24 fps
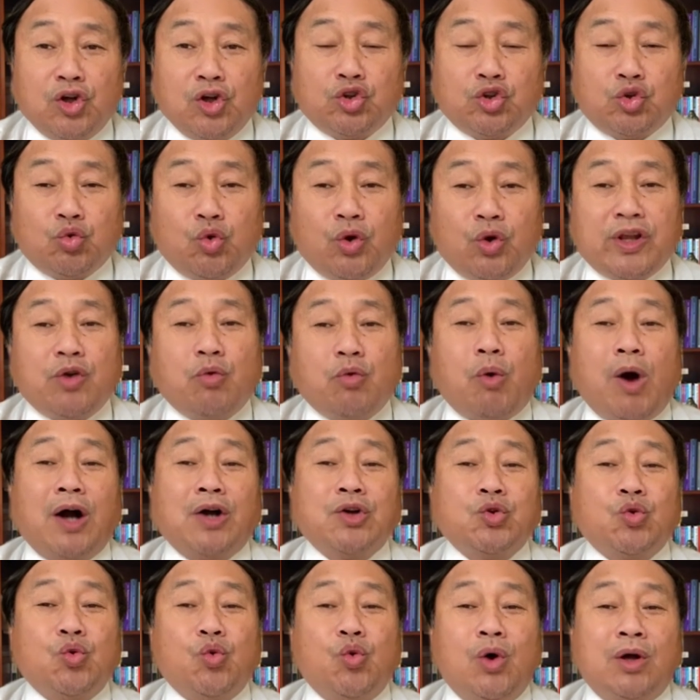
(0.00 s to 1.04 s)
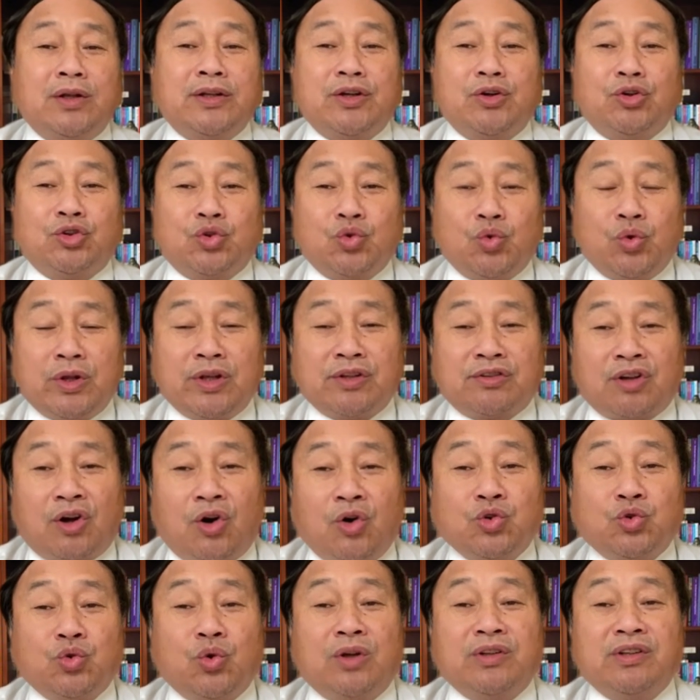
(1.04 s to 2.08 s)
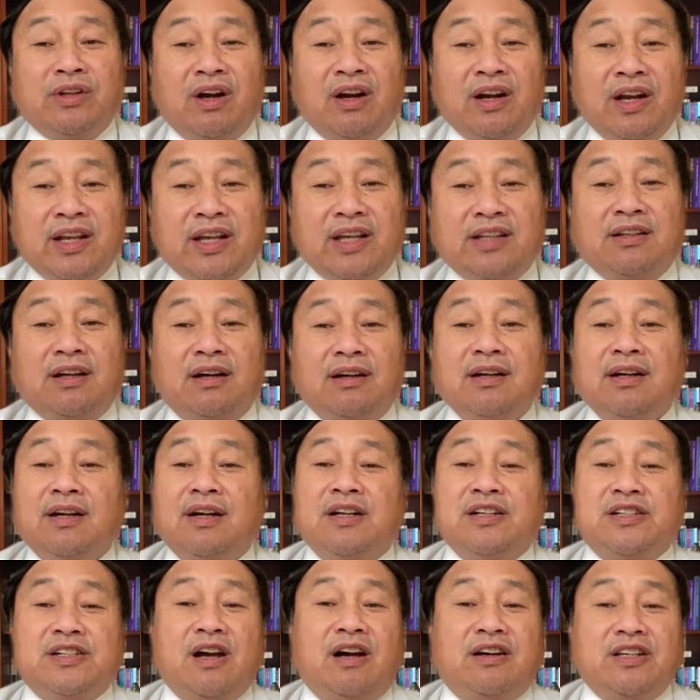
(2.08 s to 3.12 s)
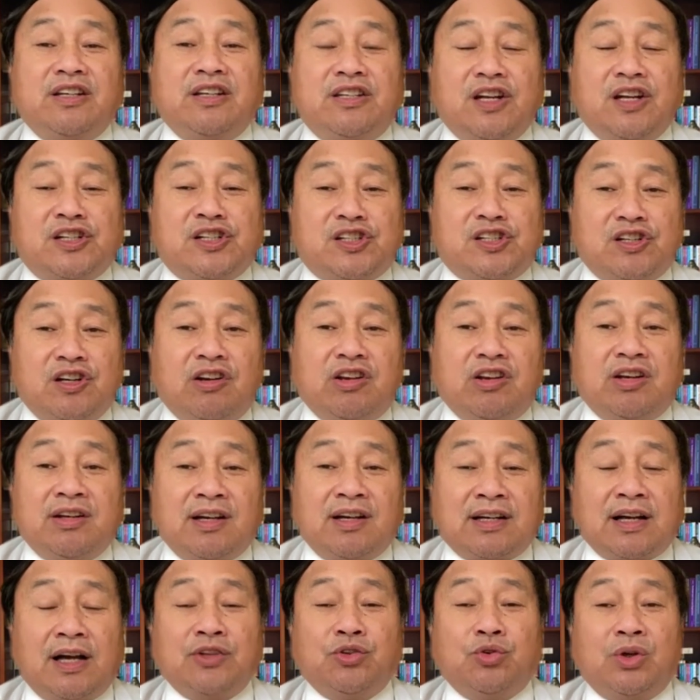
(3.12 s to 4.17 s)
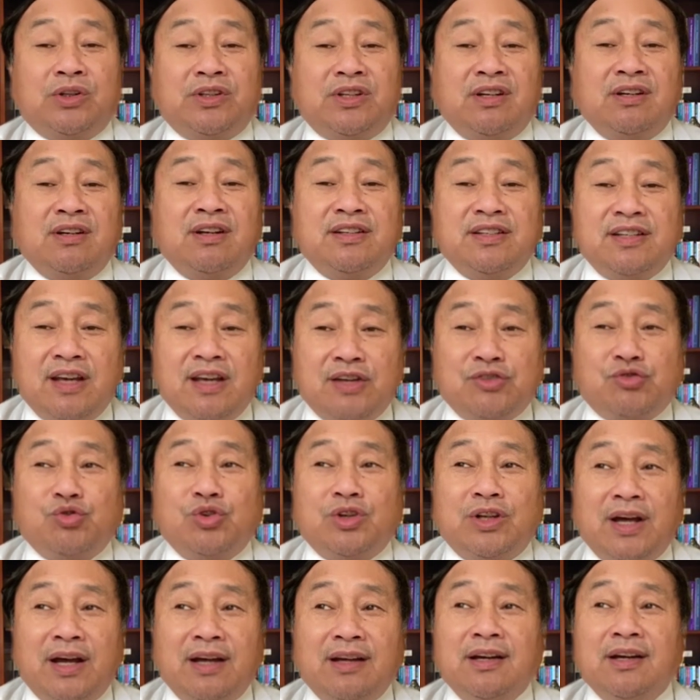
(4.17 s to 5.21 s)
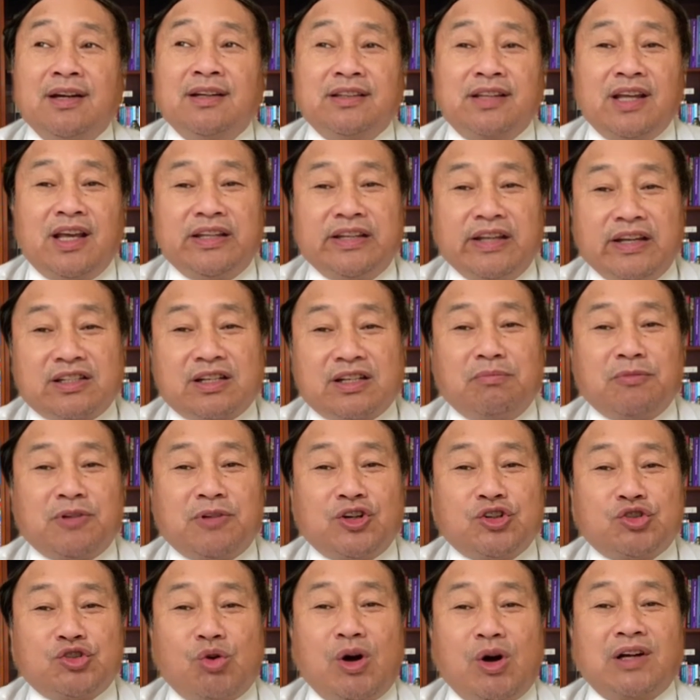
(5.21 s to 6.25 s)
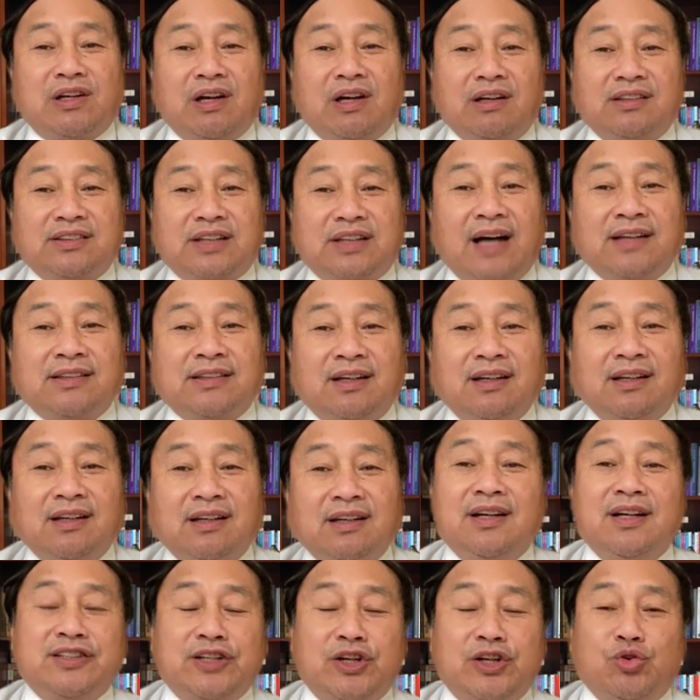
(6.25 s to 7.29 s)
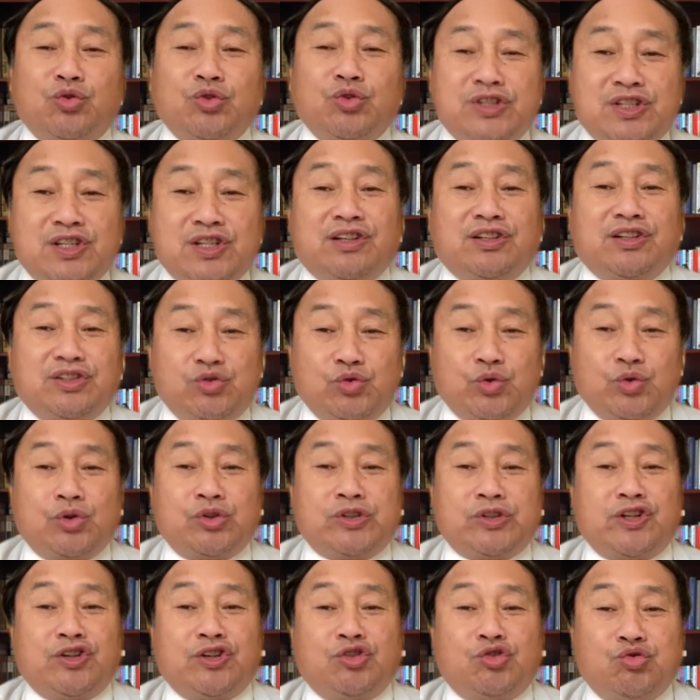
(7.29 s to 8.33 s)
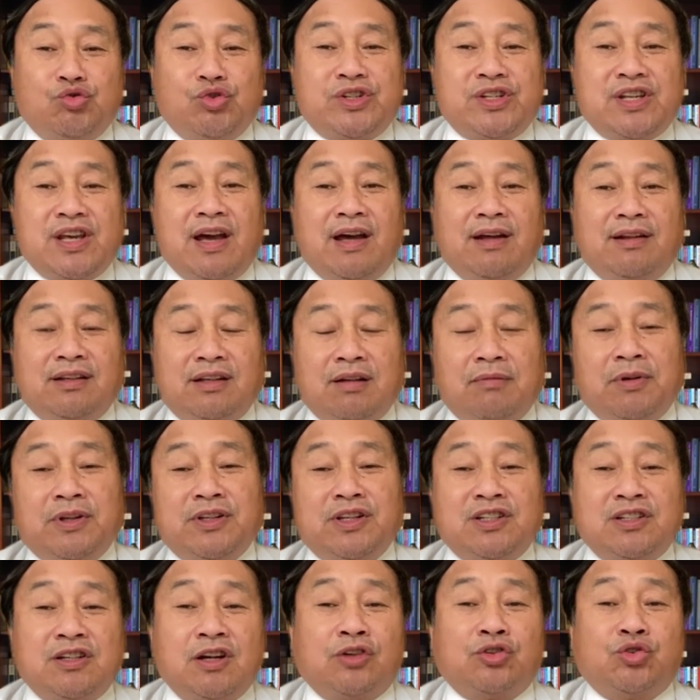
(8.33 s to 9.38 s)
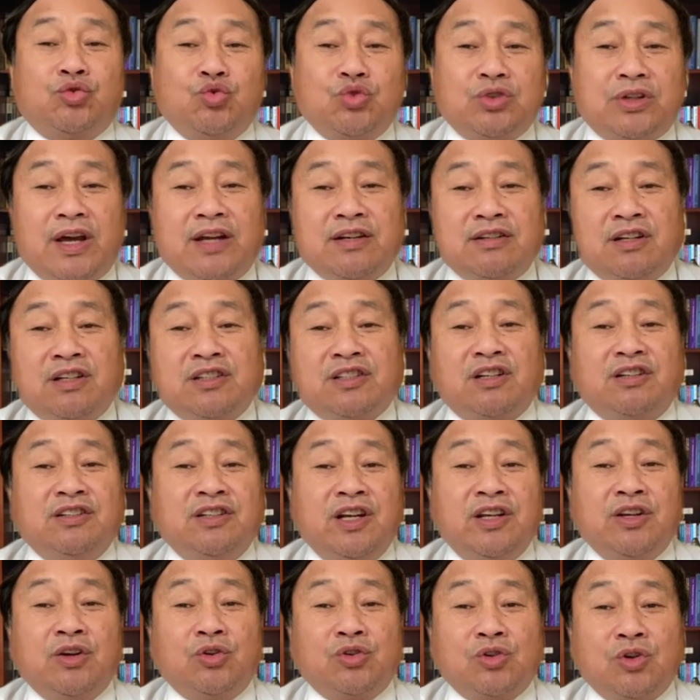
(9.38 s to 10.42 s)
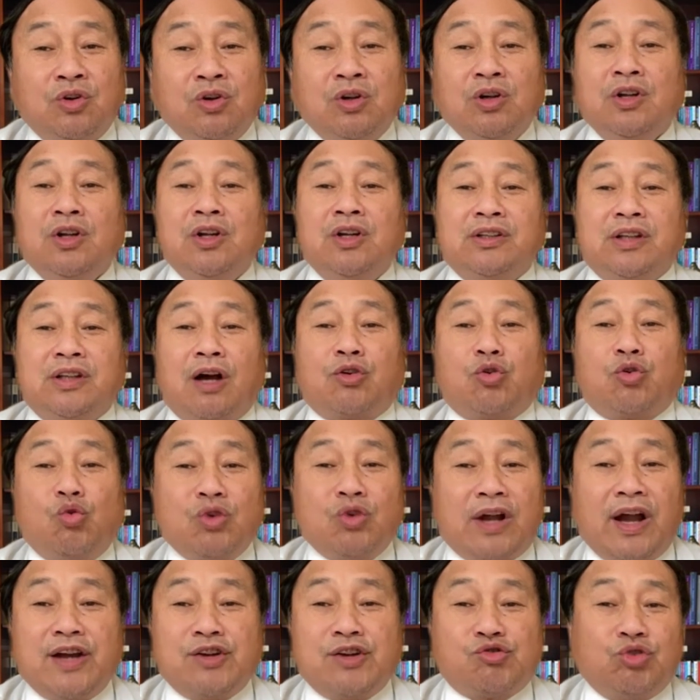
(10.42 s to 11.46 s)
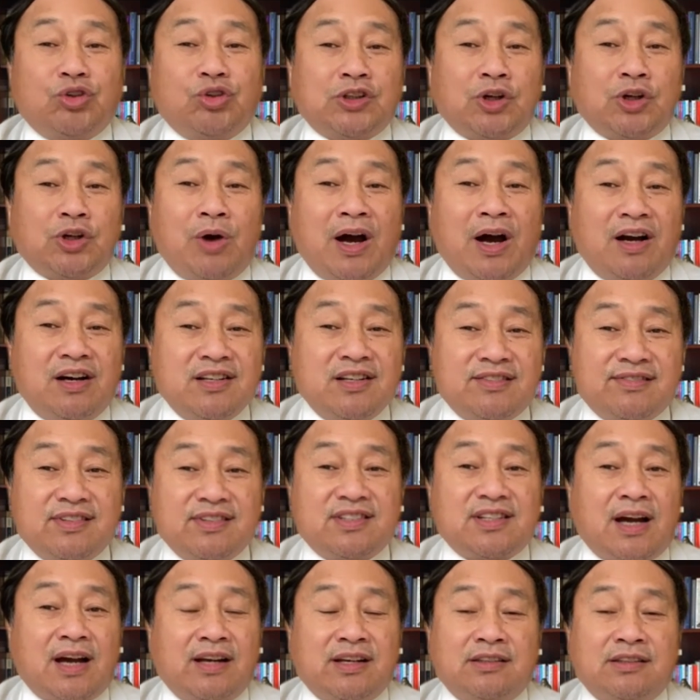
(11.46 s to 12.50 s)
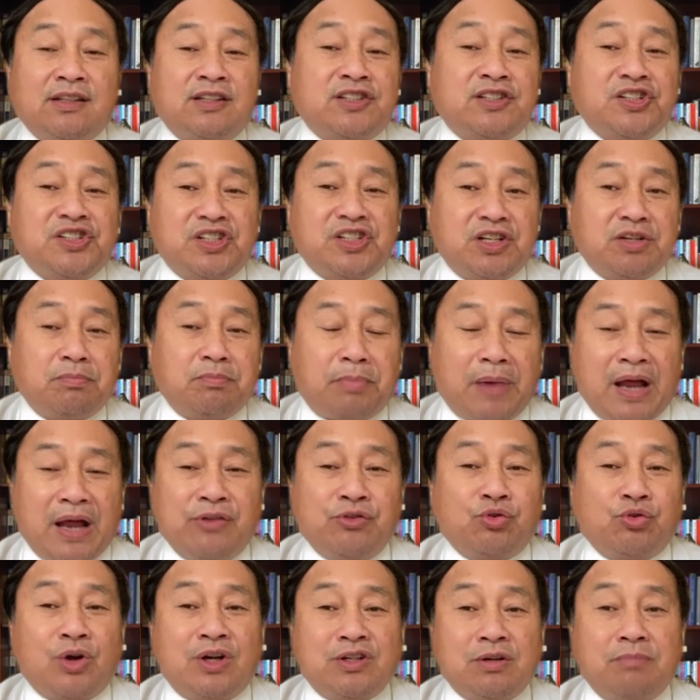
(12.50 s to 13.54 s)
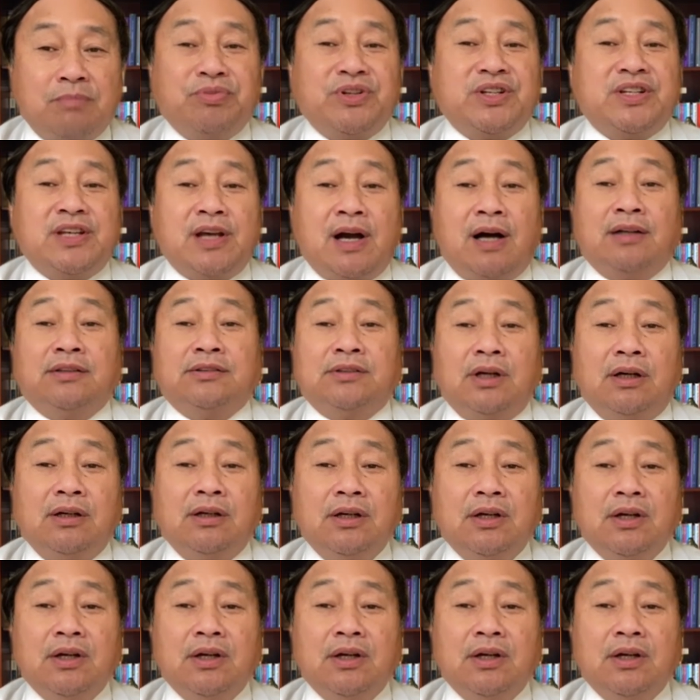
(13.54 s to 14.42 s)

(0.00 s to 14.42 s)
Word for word: 独立王国的有独立操作能力的这样一些实体呢，看作敌人，也许呢，滴滴什么事儿撞上了他的这种警局警处线。那么你知道，独裁者整人有时候他公开说的话和私下里的政治盘算是不一样的。